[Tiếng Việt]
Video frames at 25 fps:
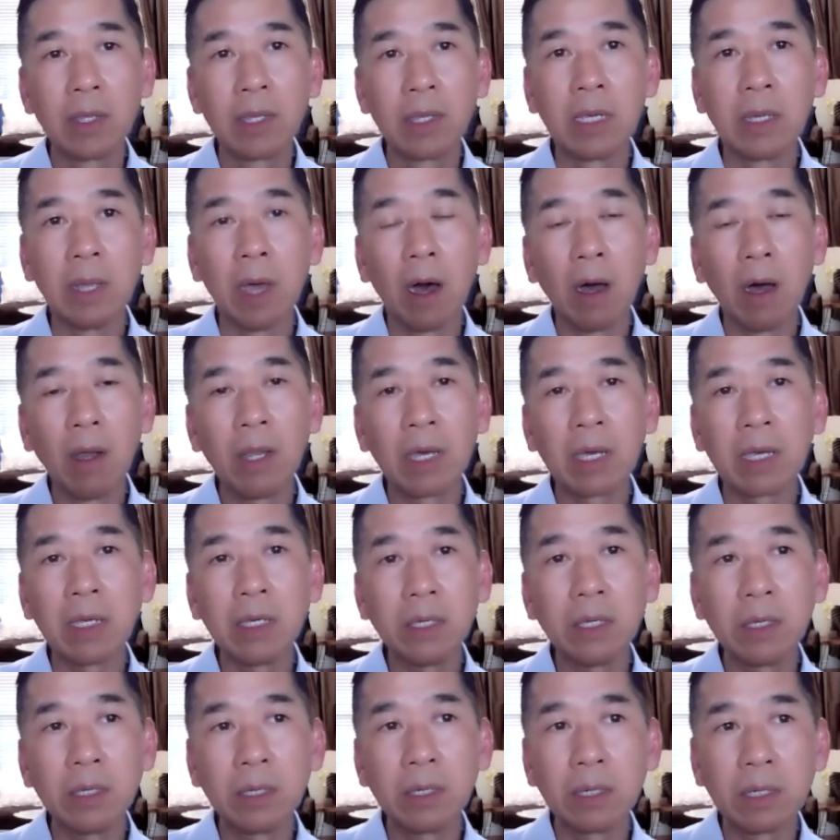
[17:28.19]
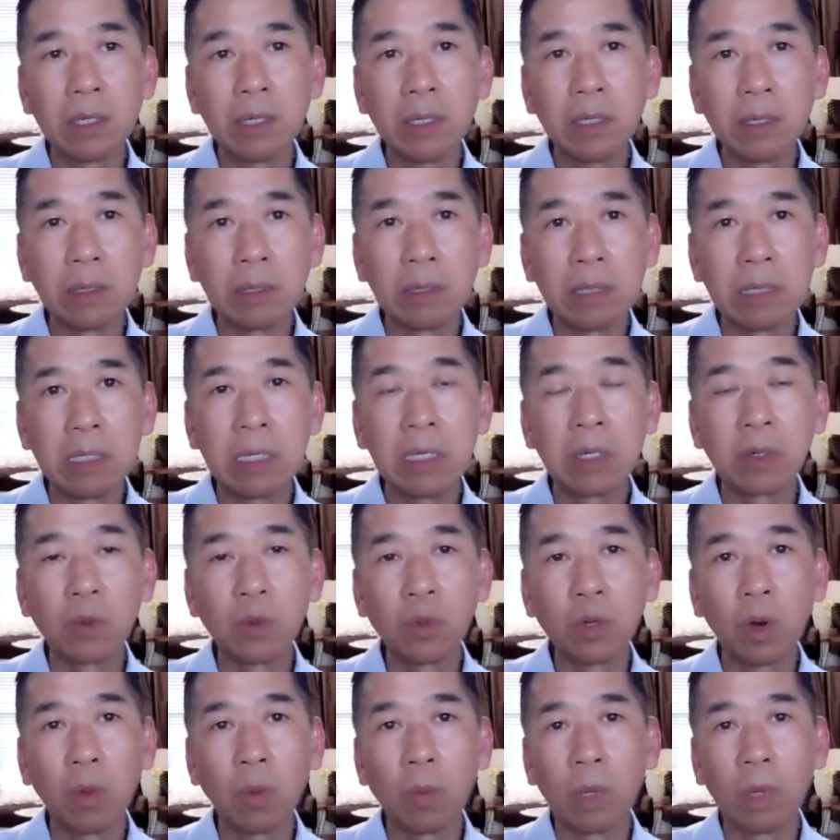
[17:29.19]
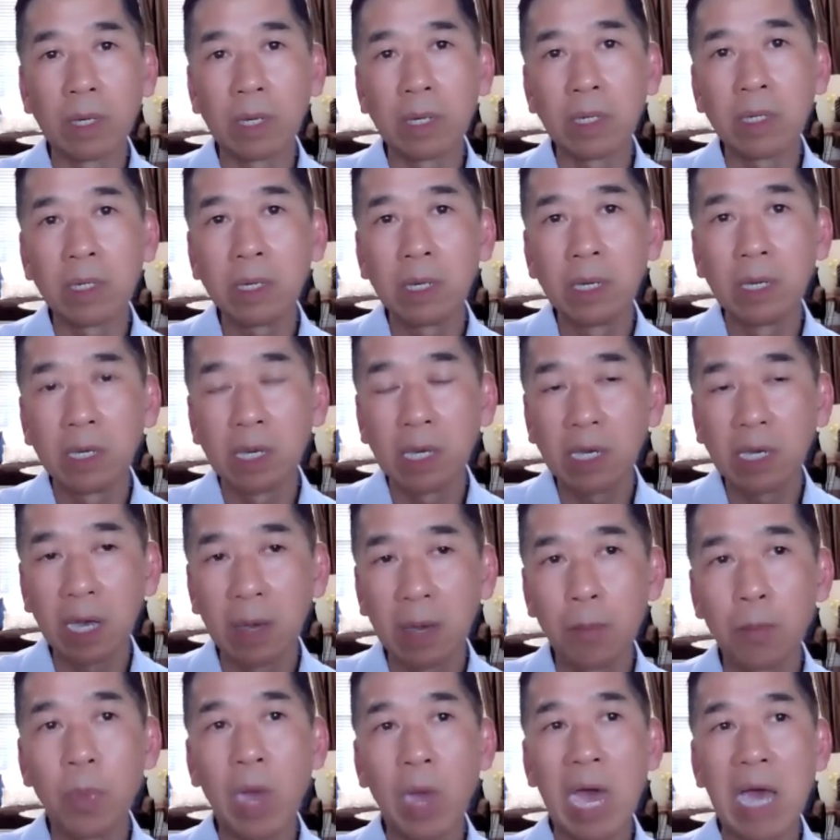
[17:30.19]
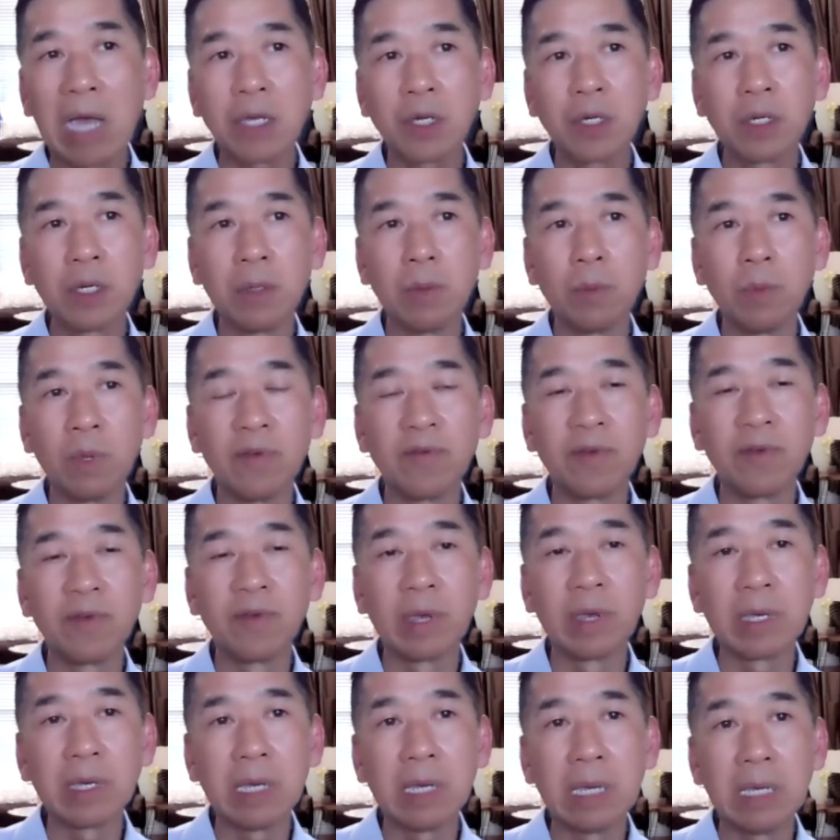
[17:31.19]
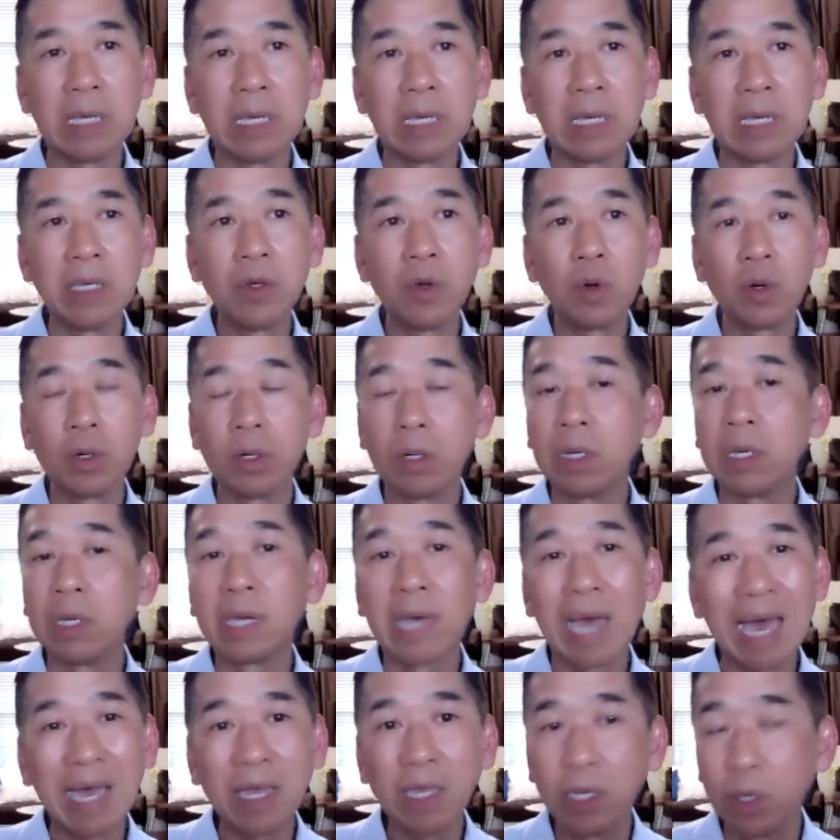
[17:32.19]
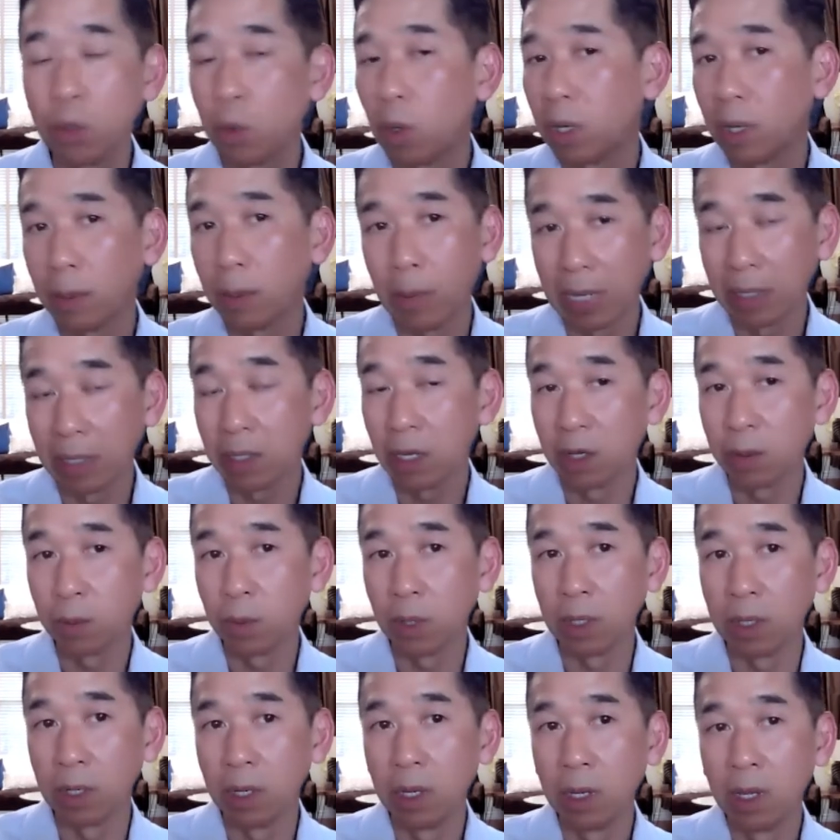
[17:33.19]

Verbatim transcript: Thì đó là cái chữ C cuối cùng là cái compassion. Mình phải nghĩ cho người khác nhiều hơn là bản thân mình.